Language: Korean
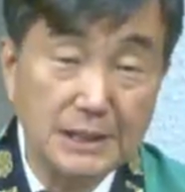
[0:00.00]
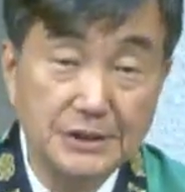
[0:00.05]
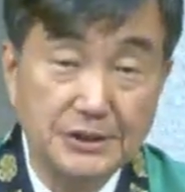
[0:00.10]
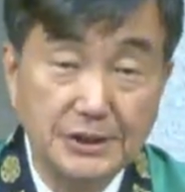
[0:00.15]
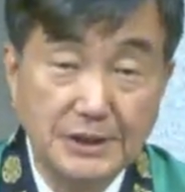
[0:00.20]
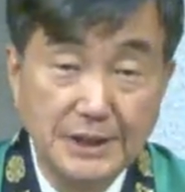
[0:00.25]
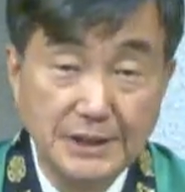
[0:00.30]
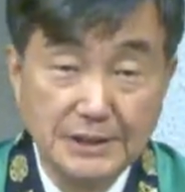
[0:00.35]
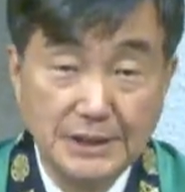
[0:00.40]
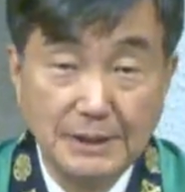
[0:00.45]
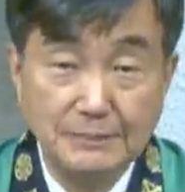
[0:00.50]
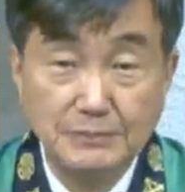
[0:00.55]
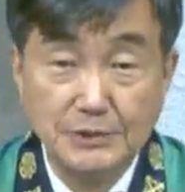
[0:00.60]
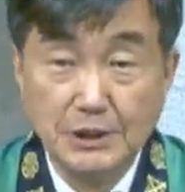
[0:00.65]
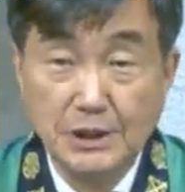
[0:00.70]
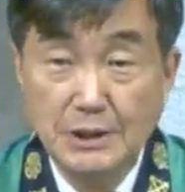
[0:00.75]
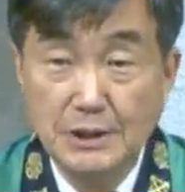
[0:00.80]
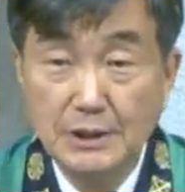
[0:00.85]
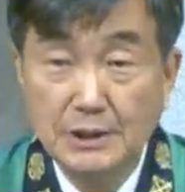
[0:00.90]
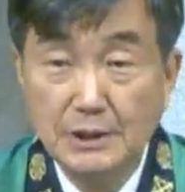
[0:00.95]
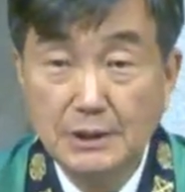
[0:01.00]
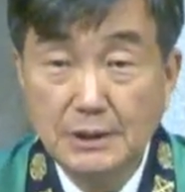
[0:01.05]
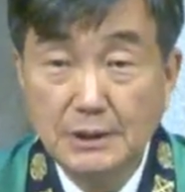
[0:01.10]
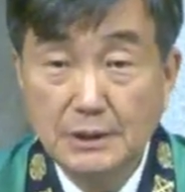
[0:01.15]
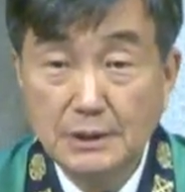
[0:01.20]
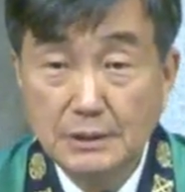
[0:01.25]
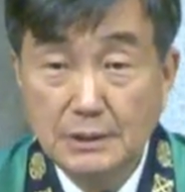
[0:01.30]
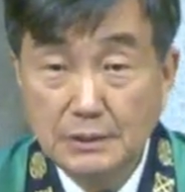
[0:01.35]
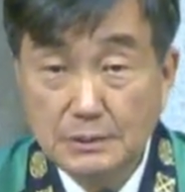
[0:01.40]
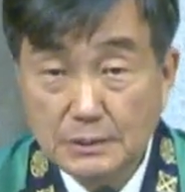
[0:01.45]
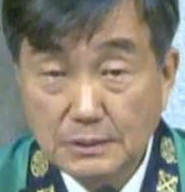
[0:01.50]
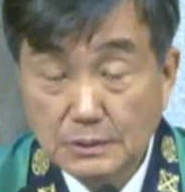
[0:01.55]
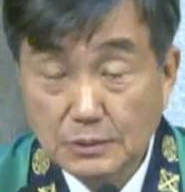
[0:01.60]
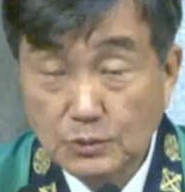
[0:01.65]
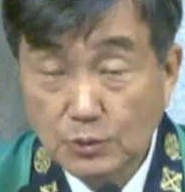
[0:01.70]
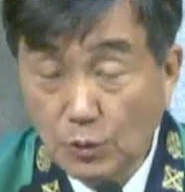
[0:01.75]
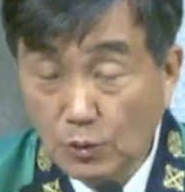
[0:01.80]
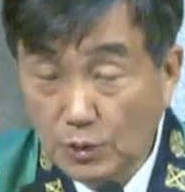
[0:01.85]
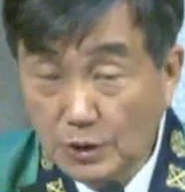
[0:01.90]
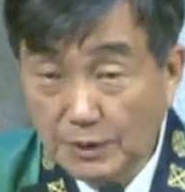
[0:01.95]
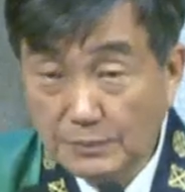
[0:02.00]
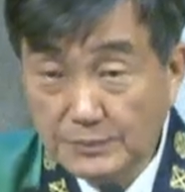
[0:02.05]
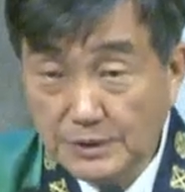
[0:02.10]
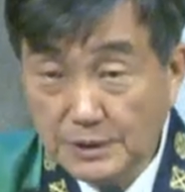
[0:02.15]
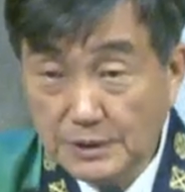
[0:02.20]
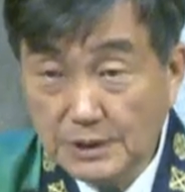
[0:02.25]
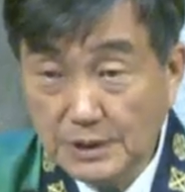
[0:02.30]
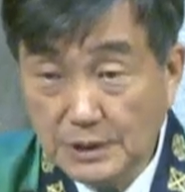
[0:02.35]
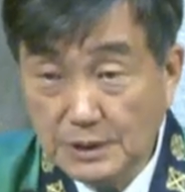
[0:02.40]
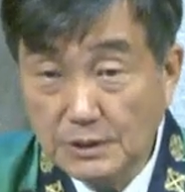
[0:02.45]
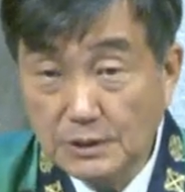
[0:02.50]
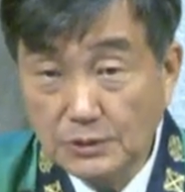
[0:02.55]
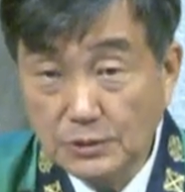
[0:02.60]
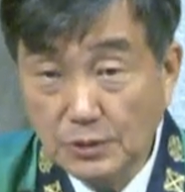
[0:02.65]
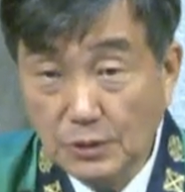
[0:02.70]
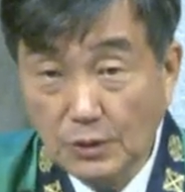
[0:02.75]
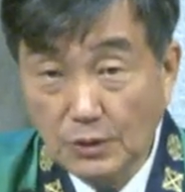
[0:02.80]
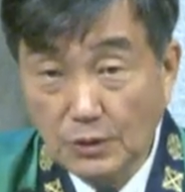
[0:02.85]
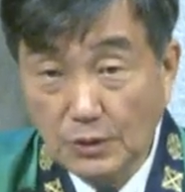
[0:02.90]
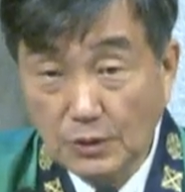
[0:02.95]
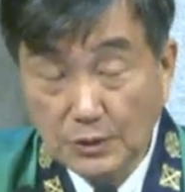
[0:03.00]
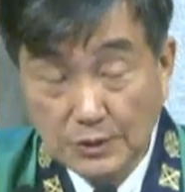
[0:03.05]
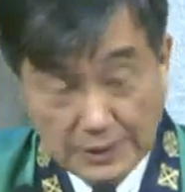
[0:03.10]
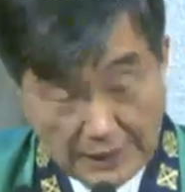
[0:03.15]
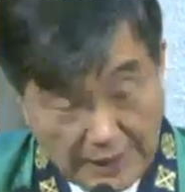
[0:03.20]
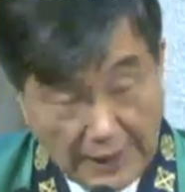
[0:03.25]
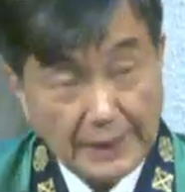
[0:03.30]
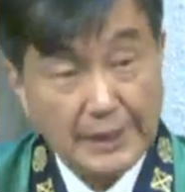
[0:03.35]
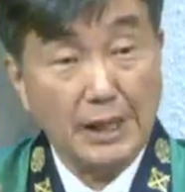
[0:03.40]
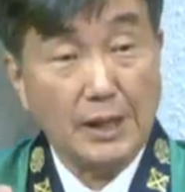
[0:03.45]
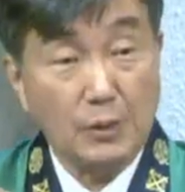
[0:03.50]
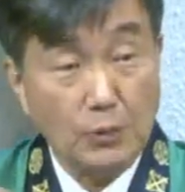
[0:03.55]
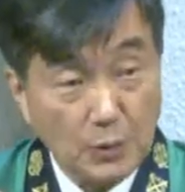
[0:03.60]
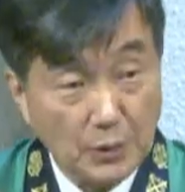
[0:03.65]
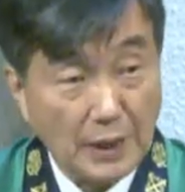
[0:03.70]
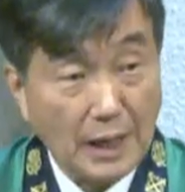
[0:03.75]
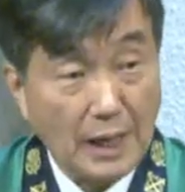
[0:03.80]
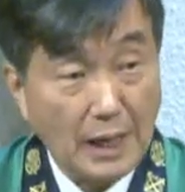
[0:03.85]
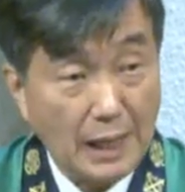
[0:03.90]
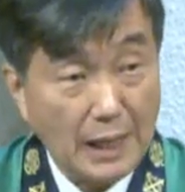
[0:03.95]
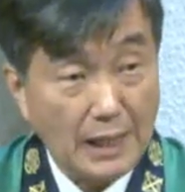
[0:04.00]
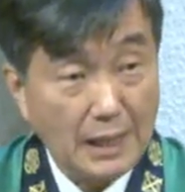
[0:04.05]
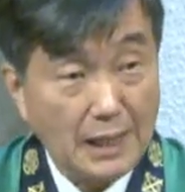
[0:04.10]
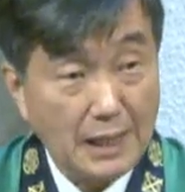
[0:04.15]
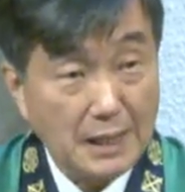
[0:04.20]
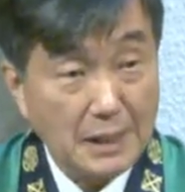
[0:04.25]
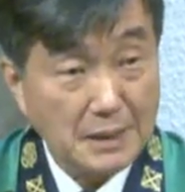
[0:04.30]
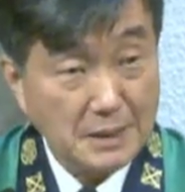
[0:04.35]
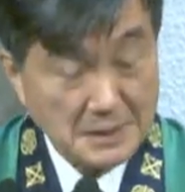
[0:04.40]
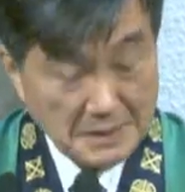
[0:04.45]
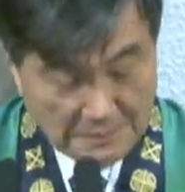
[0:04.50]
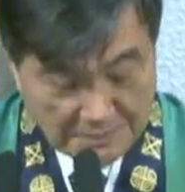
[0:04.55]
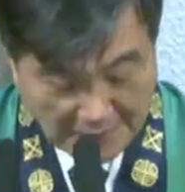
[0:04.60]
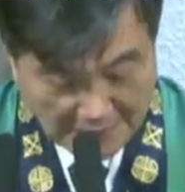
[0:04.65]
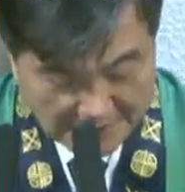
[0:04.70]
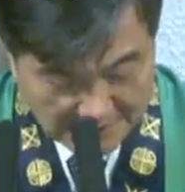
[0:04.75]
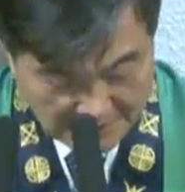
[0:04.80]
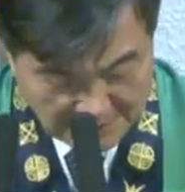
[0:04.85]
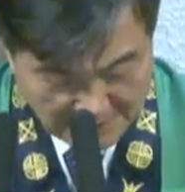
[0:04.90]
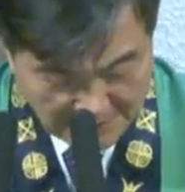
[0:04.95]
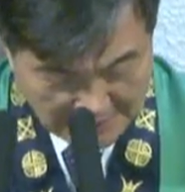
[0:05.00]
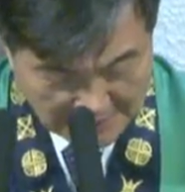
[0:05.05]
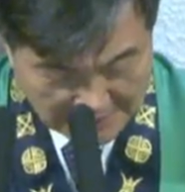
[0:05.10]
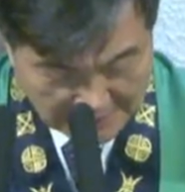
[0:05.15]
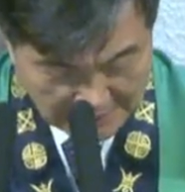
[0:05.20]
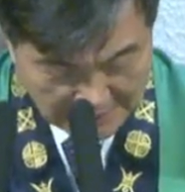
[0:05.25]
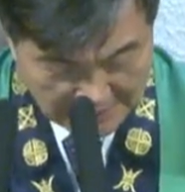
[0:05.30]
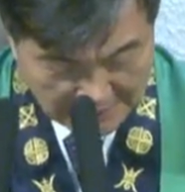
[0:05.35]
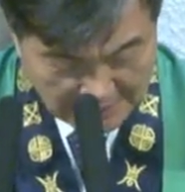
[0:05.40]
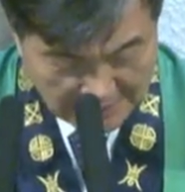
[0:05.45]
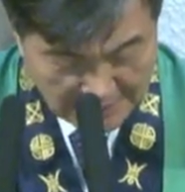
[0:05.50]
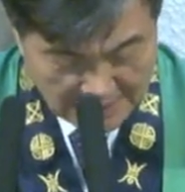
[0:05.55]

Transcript: 1절에 3절, 돈 없는 이들도 내게 오라. 말씀하신